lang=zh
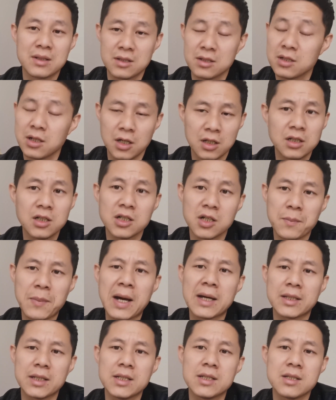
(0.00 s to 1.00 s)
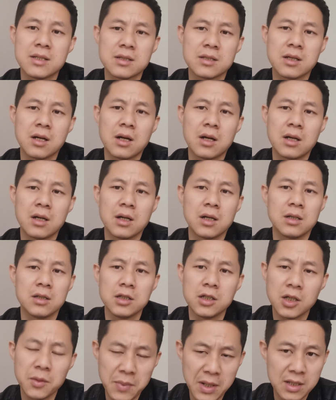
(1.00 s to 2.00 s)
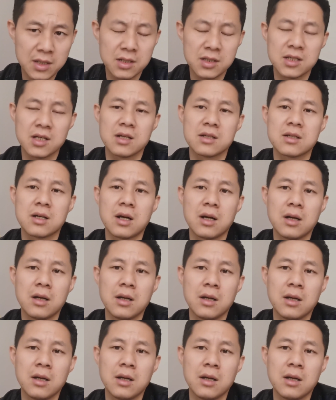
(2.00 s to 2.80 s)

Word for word: 这是很可怕的一件事，很可怕的一件事。